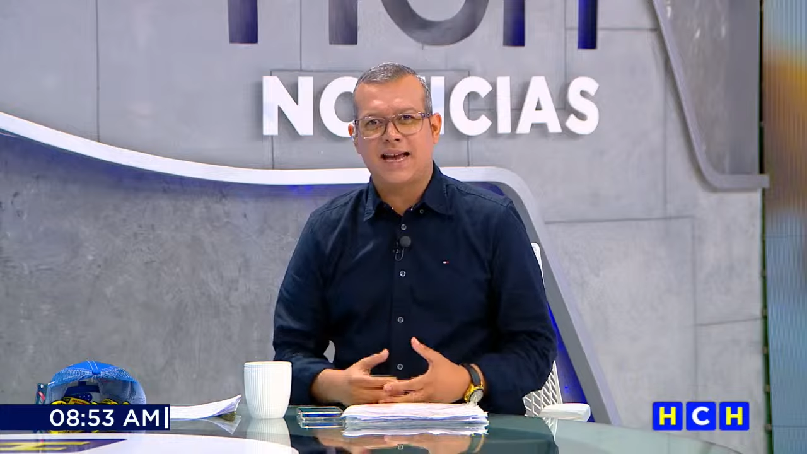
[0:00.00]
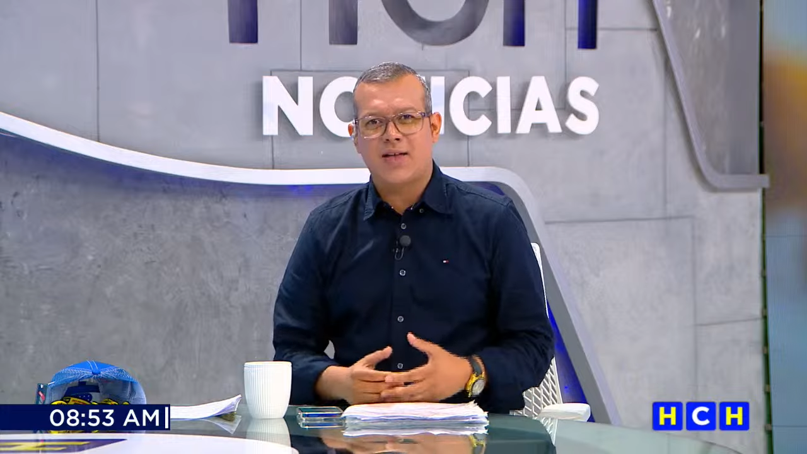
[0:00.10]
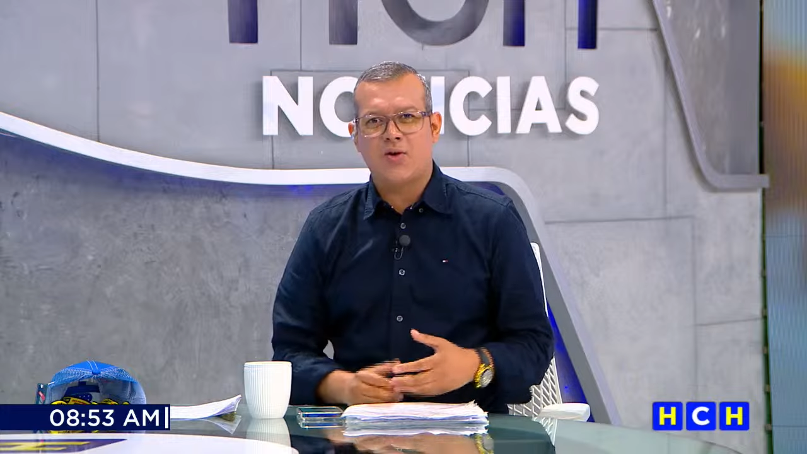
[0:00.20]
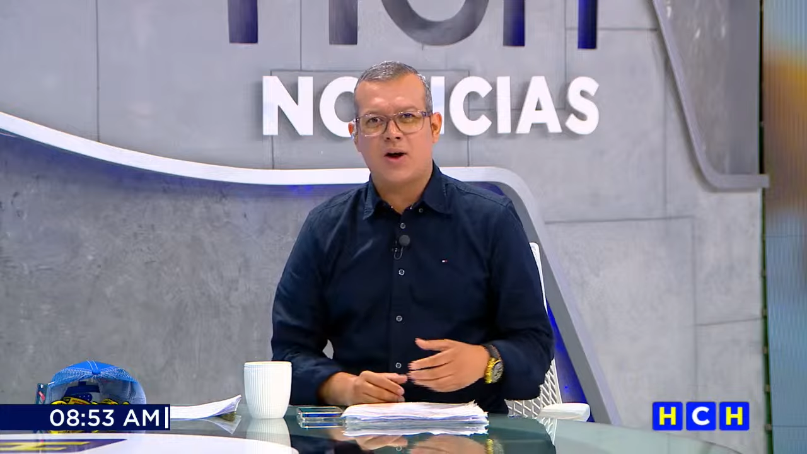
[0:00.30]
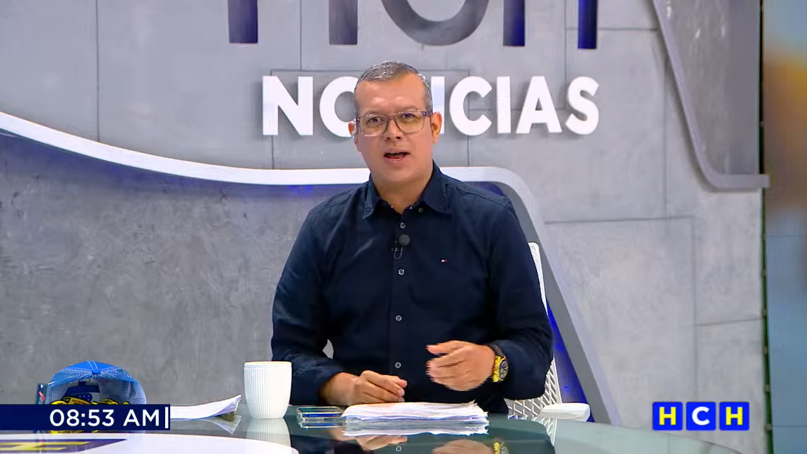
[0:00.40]

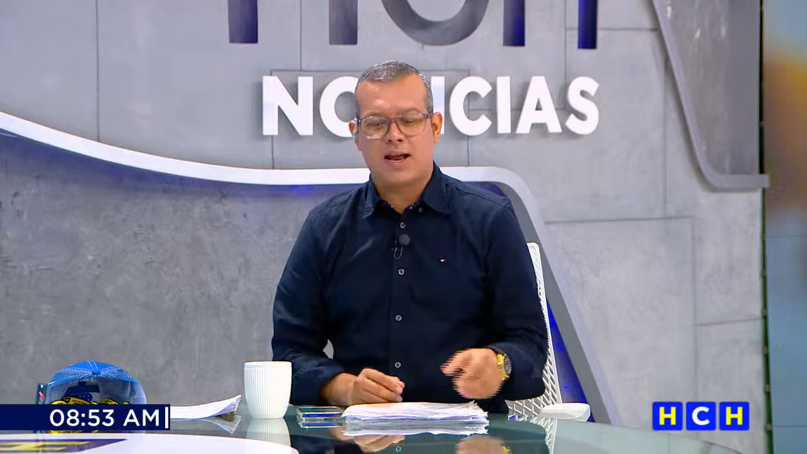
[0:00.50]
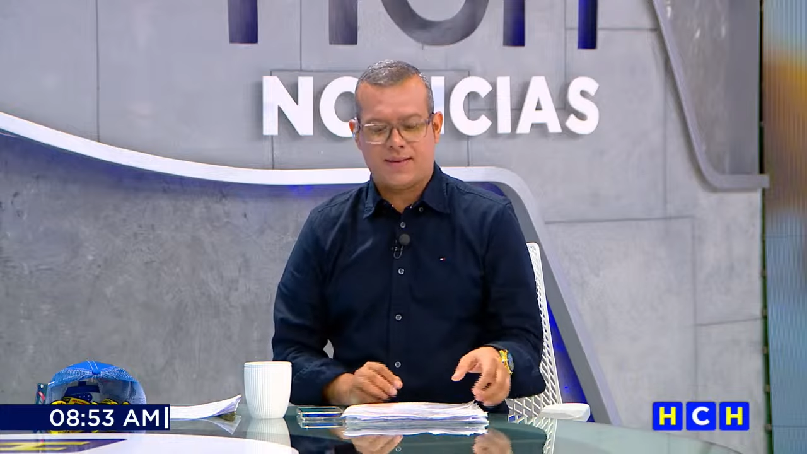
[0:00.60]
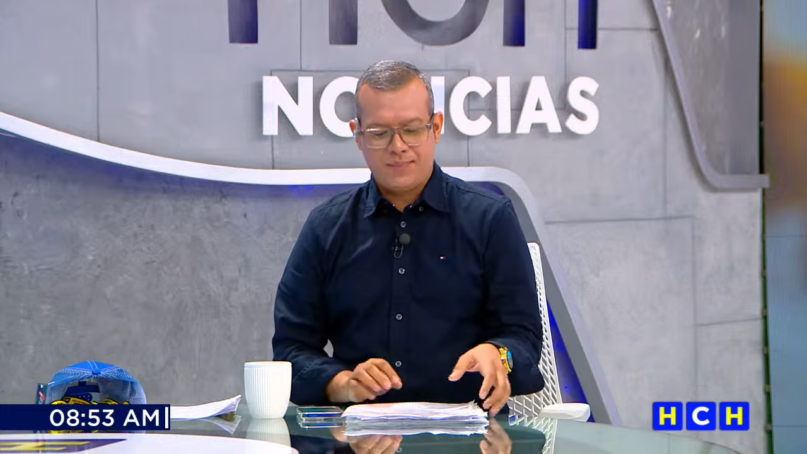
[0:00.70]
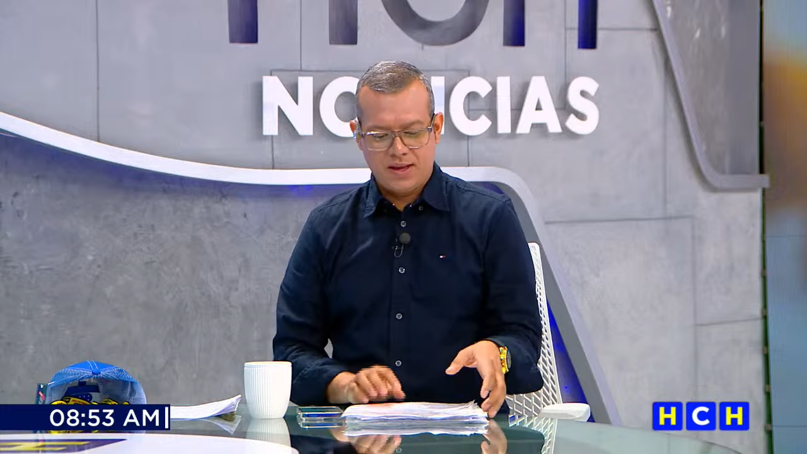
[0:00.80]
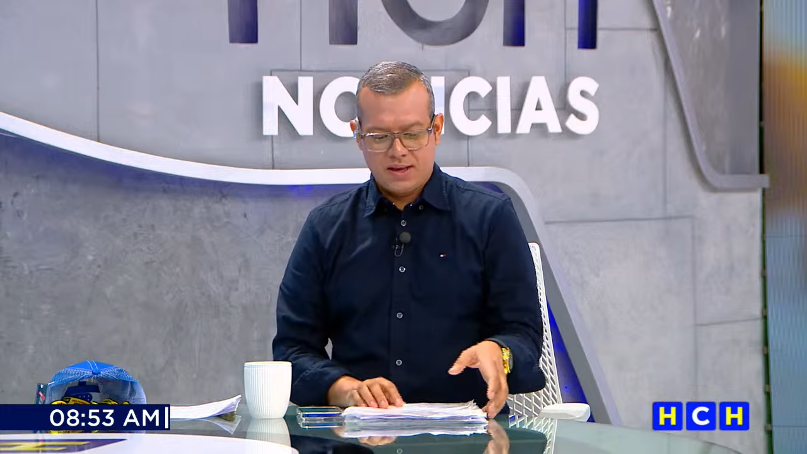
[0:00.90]

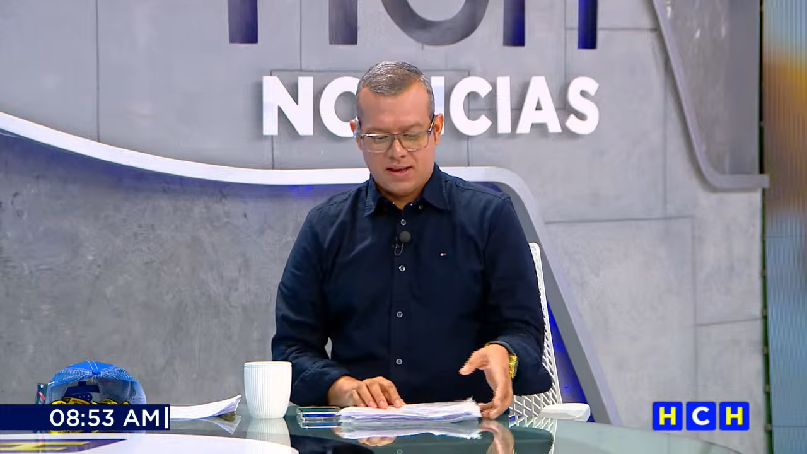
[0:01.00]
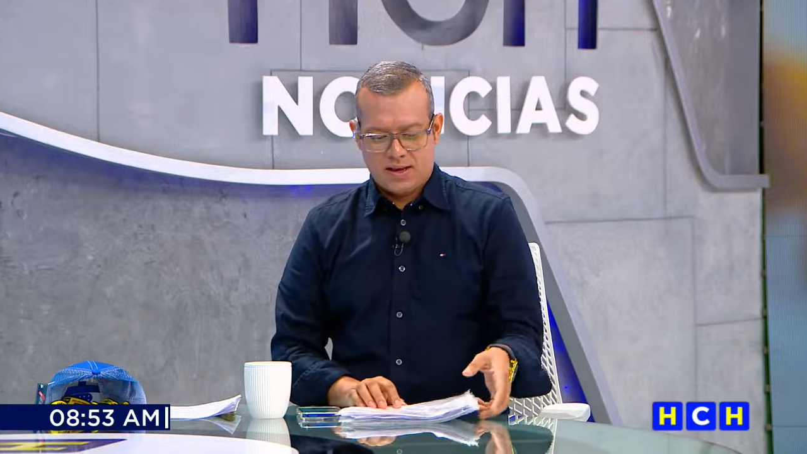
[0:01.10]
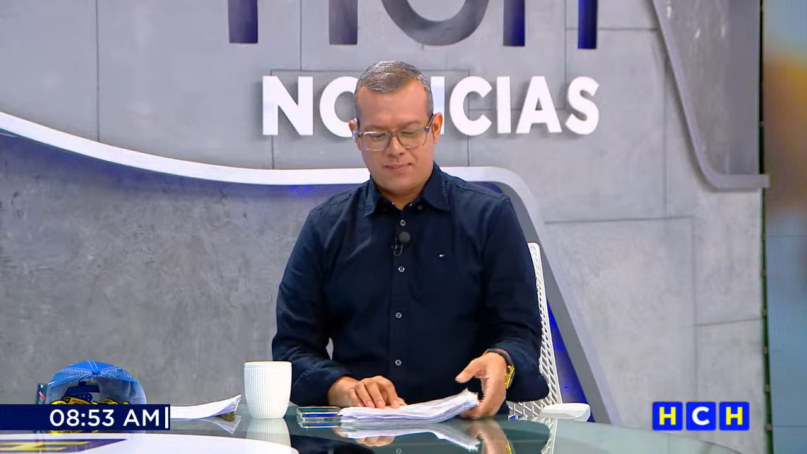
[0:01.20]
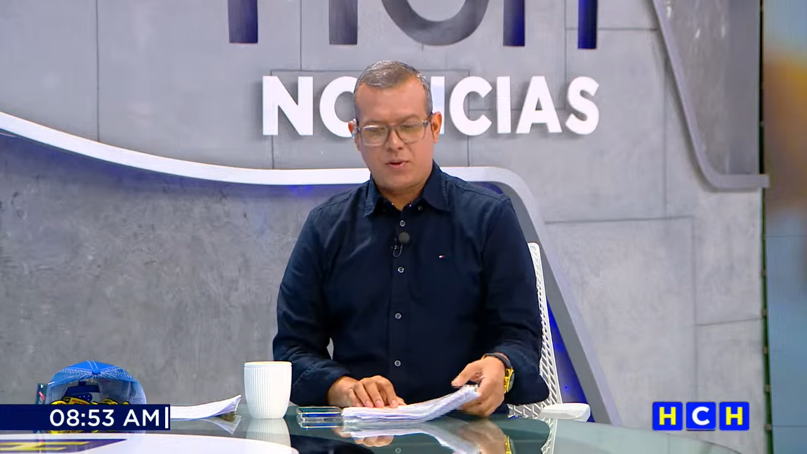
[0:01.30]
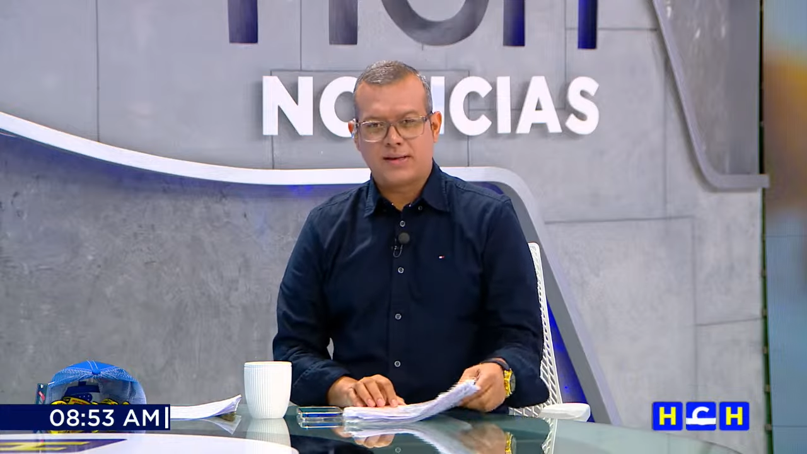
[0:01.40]
iniciado a
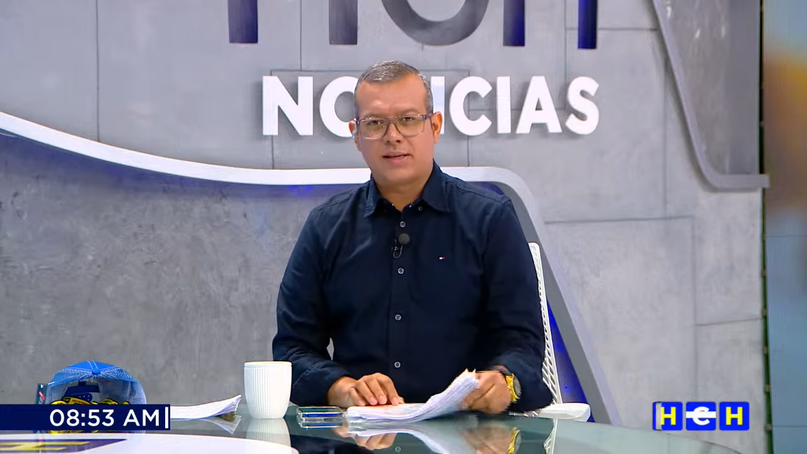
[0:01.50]
eh,